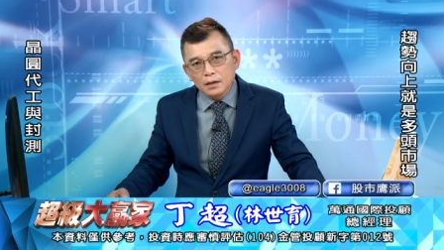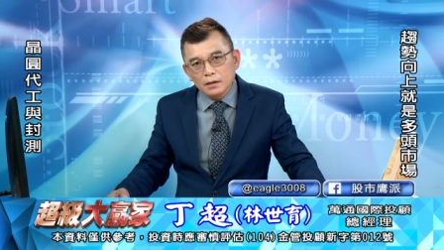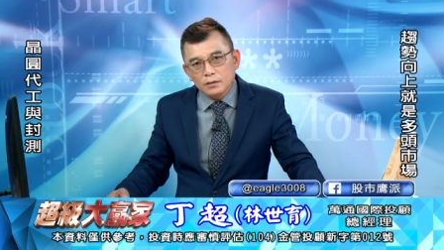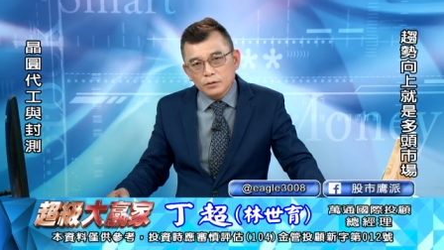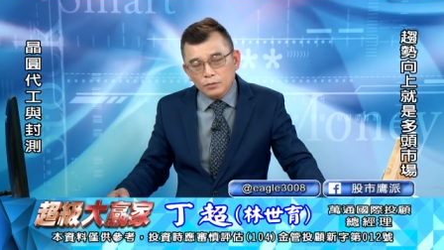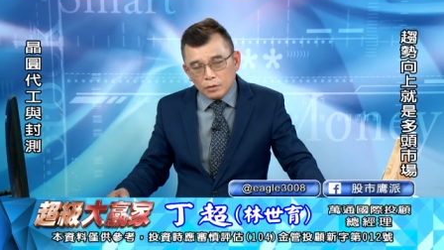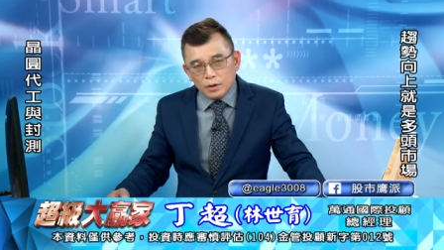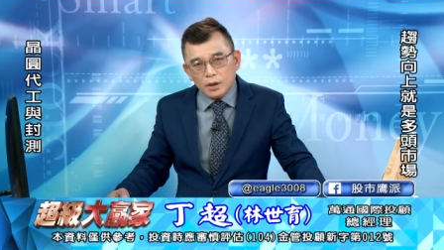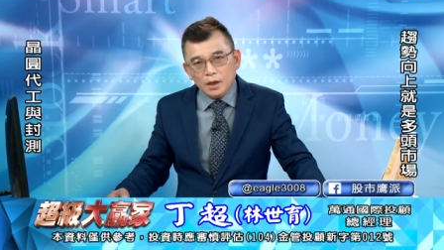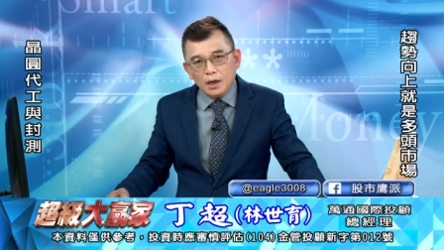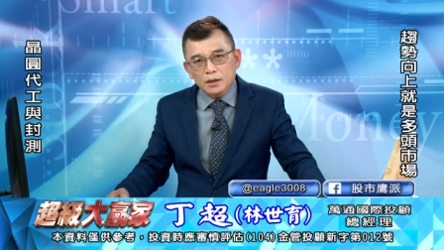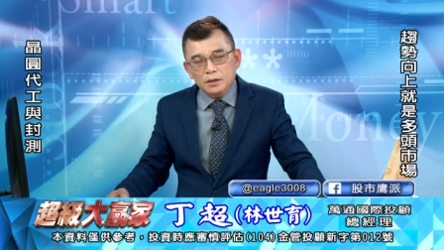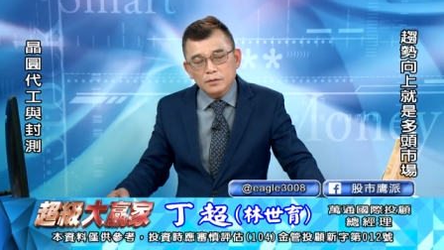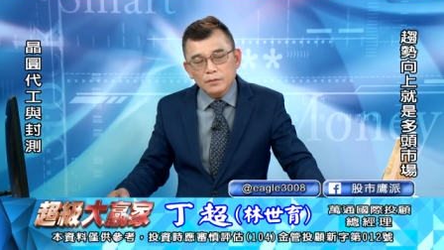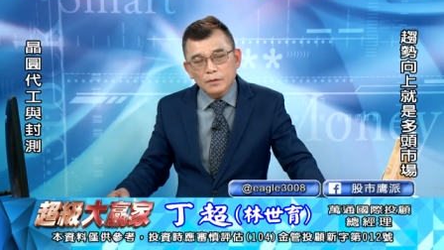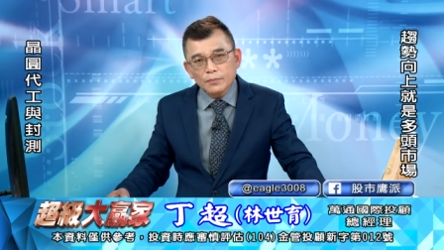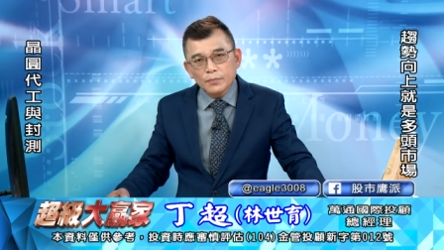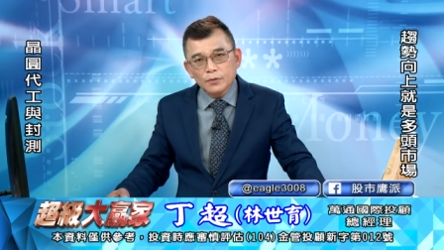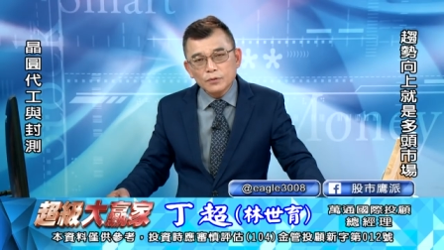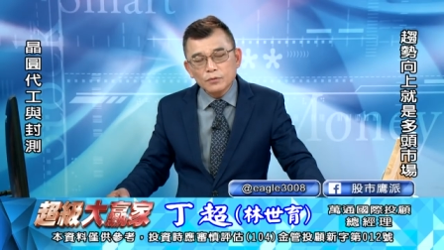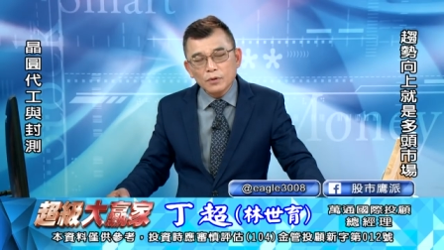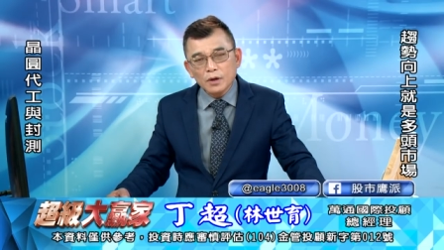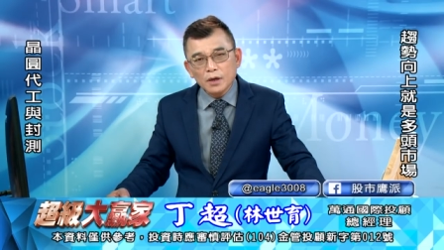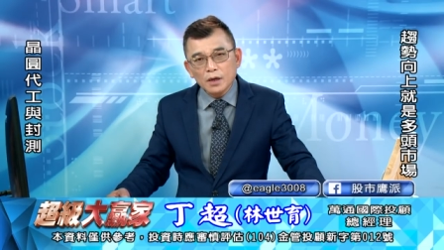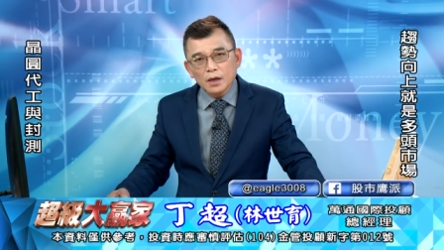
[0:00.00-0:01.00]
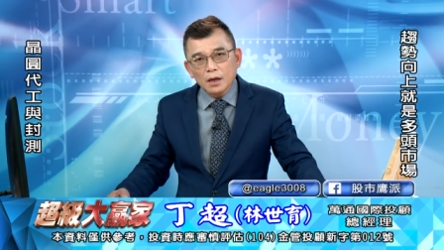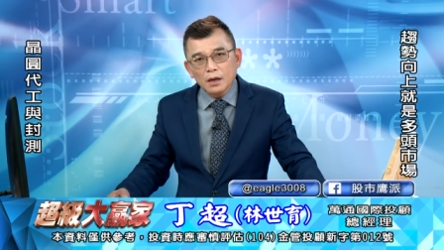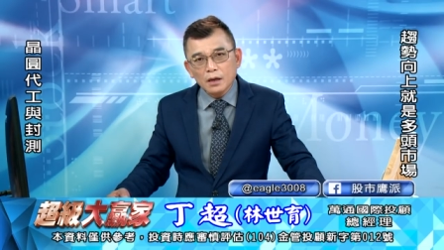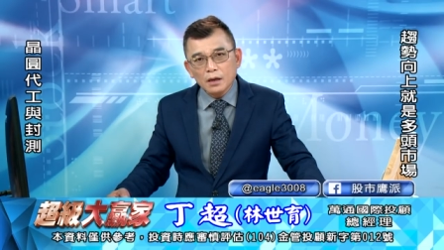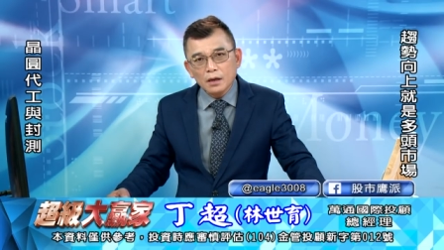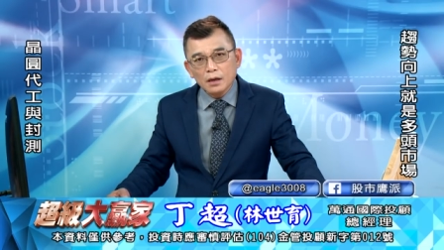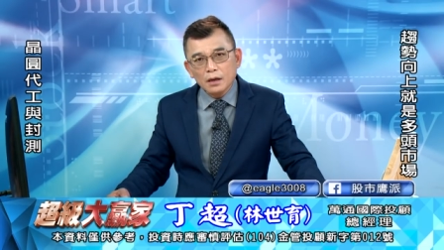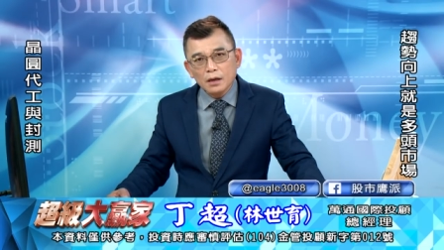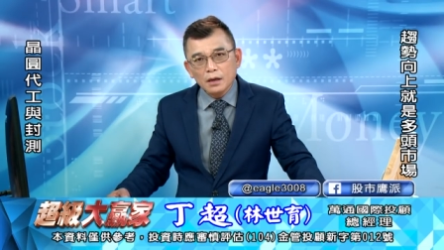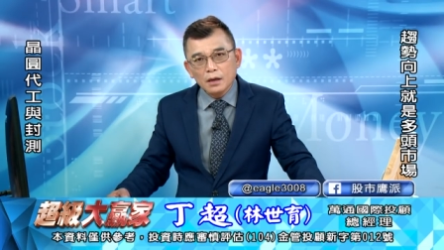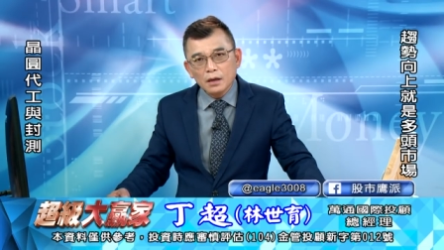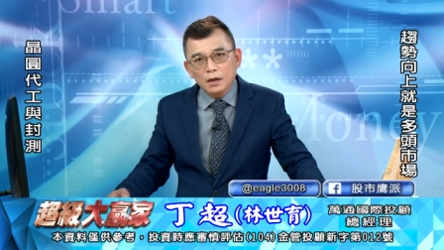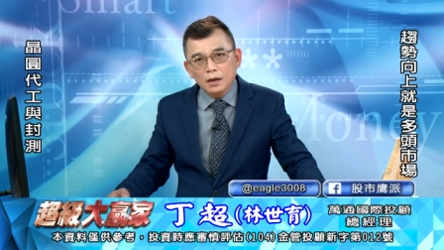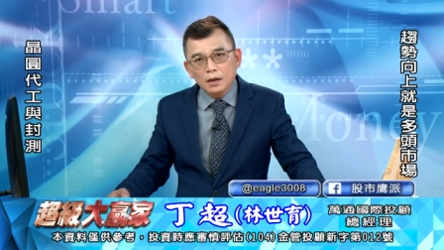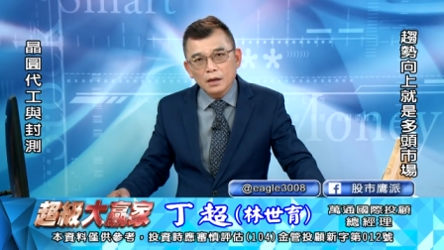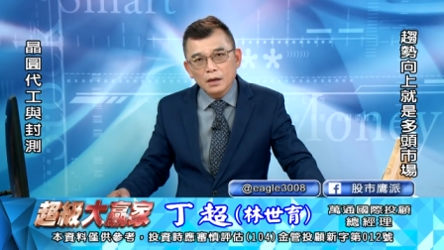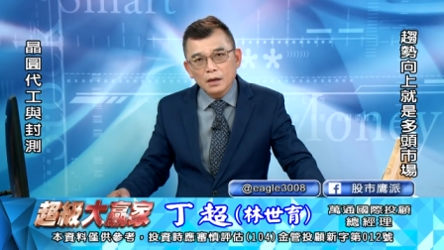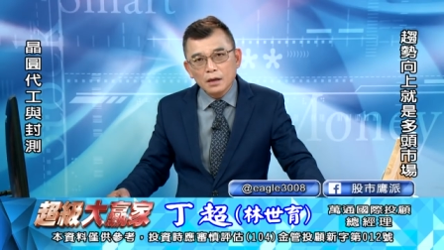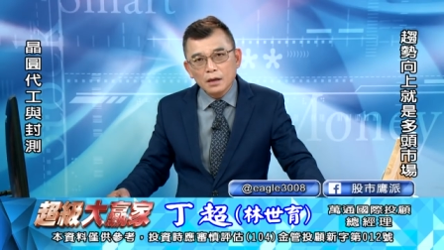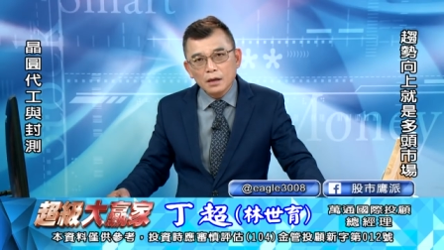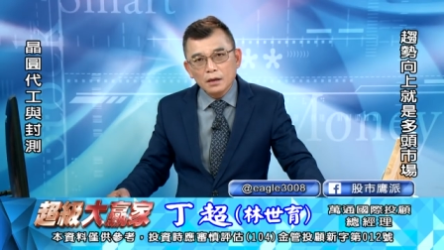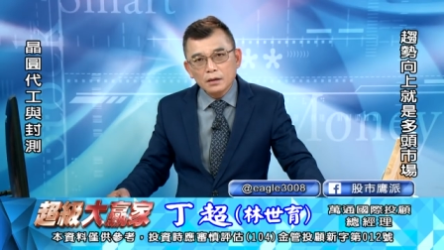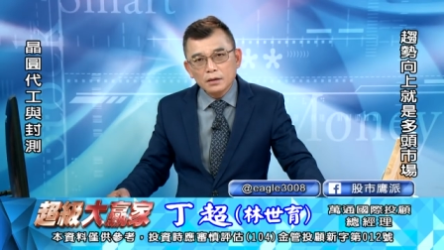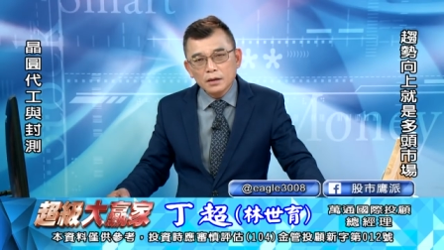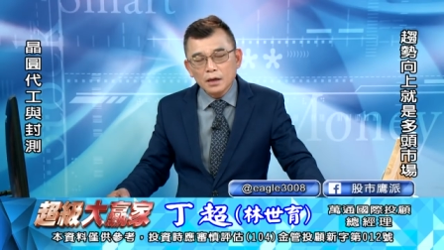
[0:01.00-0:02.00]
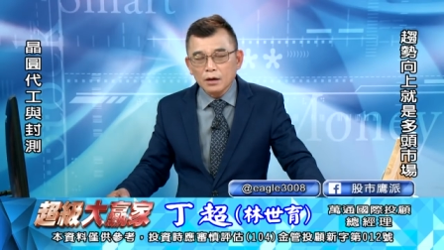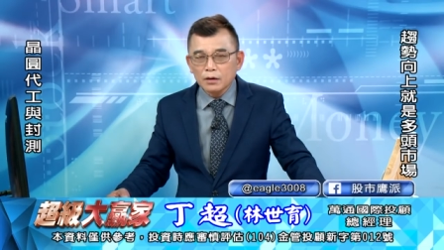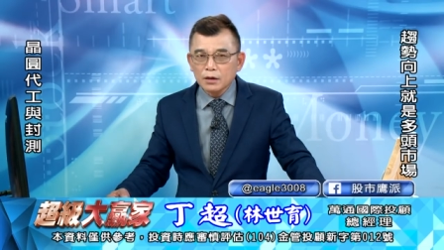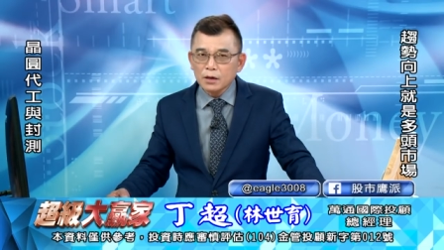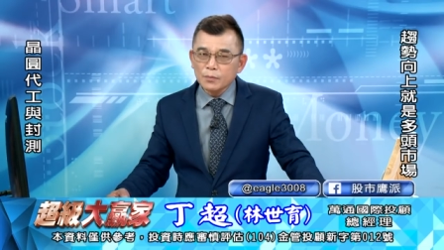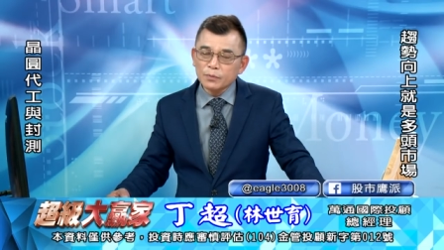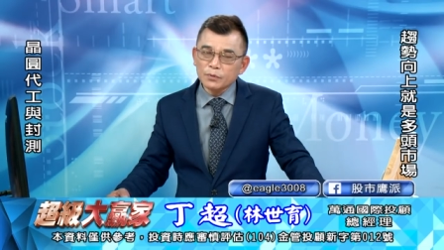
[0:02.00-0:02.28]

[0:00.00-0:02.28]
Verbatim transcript: 对啊，怎么不对呢？那我就